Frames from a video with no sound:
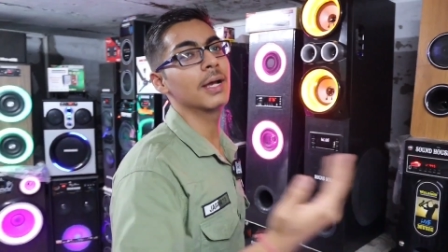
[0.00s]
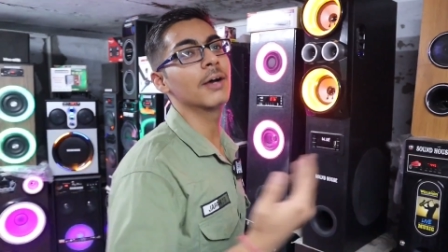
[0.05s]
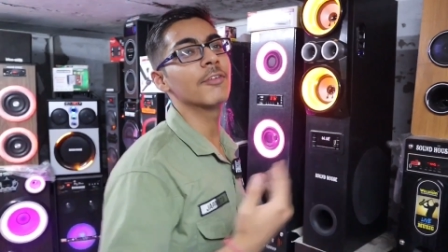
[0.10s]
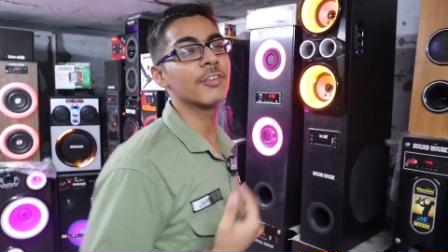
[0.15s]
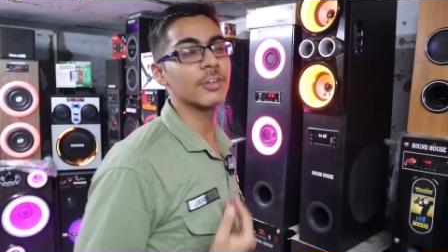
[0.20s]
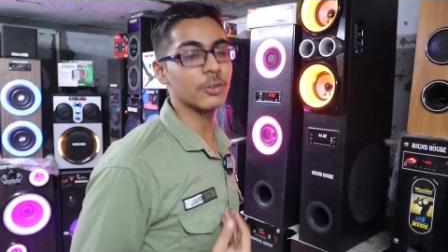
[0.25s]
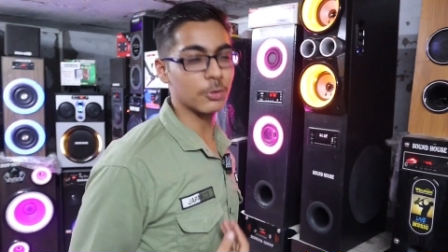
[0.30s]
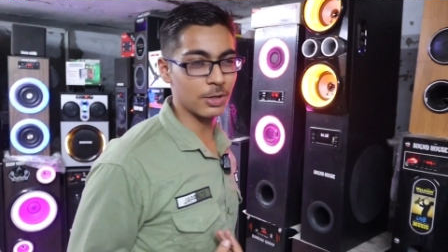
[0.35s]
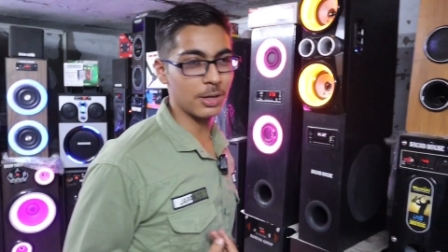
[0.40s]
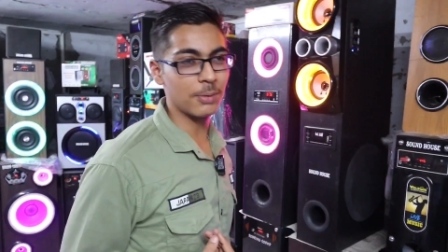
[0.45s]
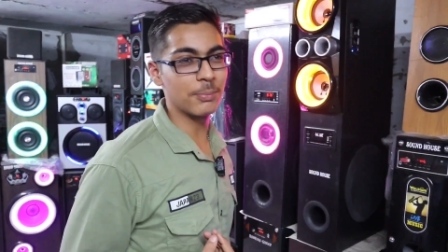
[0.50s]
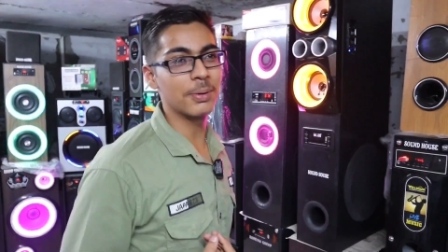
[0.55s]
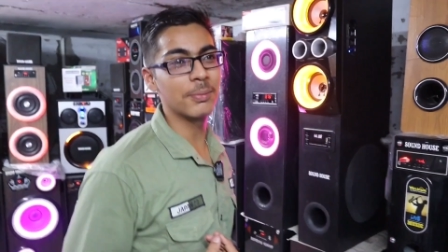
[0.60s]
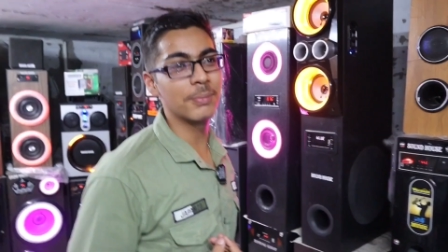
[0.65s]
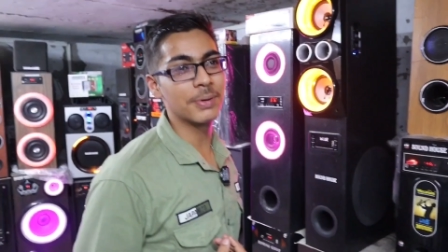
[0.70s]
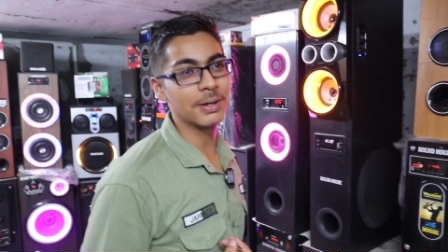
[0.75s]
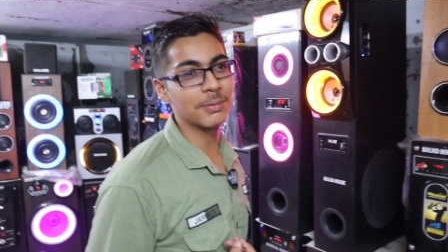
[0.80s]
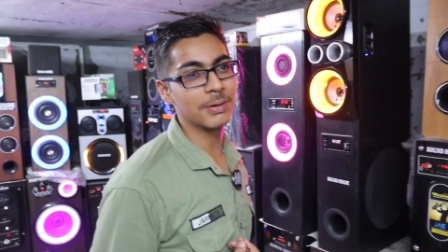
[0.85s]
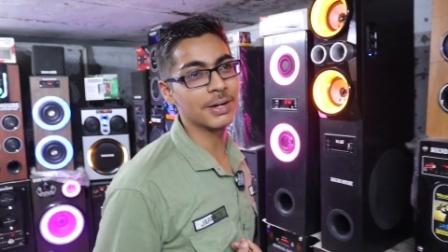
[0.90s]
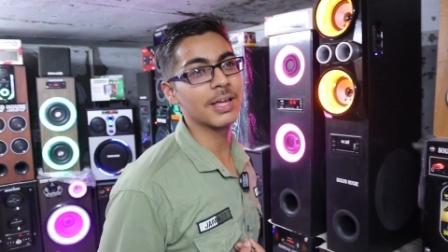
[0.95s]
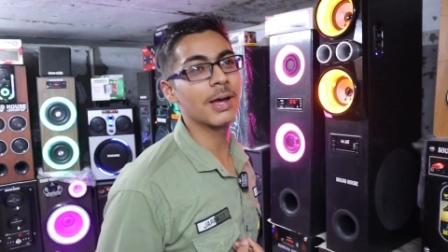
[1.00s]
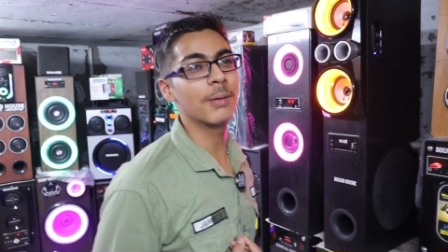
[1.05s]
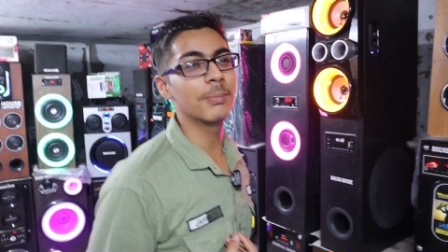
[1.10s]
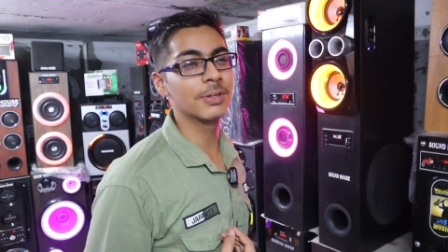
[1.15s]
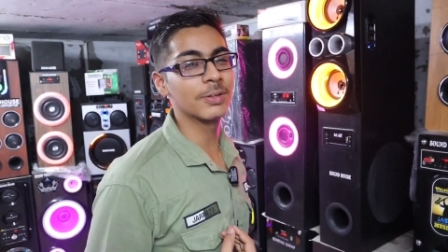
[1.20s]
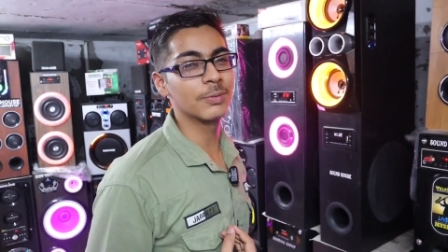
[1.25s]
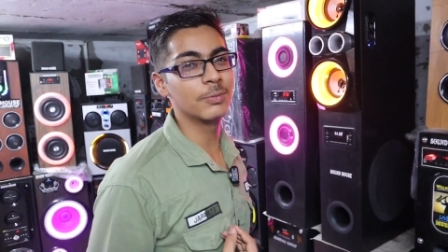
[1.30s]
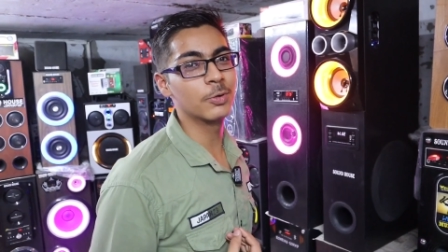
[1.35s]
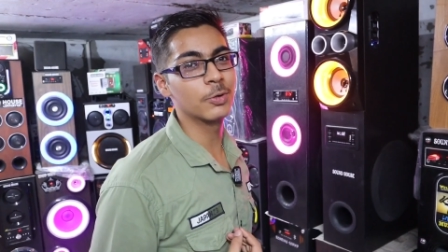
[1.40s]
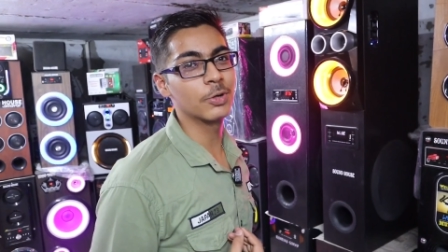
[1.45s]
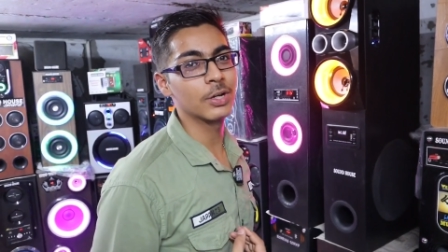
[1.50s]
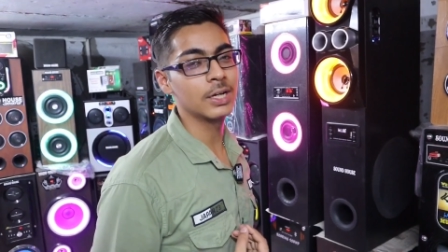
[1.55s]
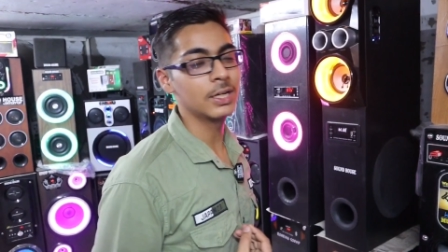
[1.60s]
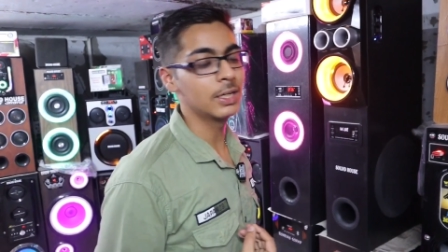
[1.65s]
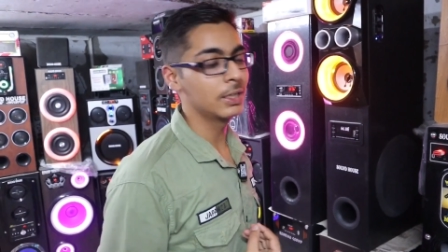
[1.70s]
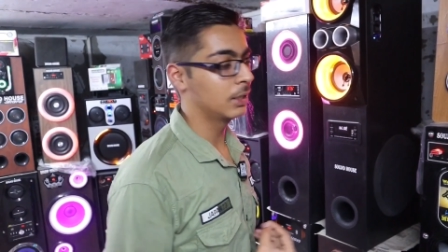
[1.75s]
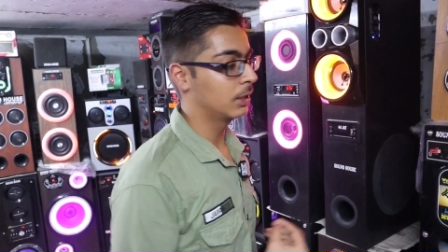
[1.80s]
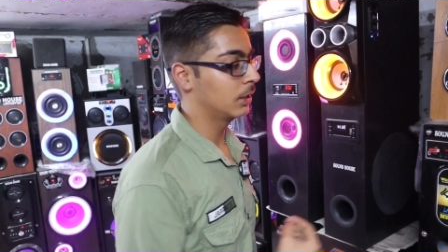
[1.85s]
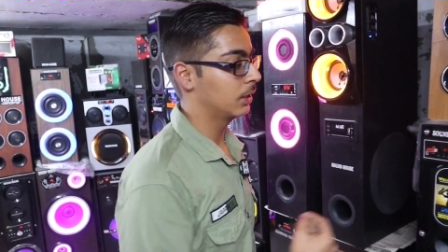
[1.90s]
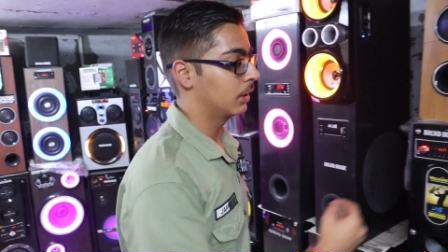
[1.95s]
कमाएगा फिर थोड़े हमने भी कमाने आप ही समझोगे
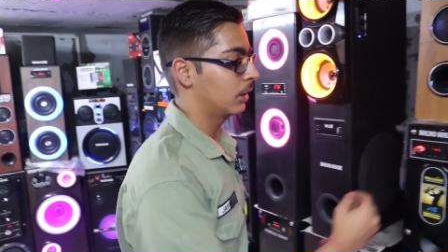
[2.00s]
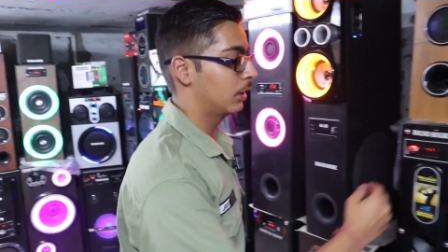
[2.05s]
जी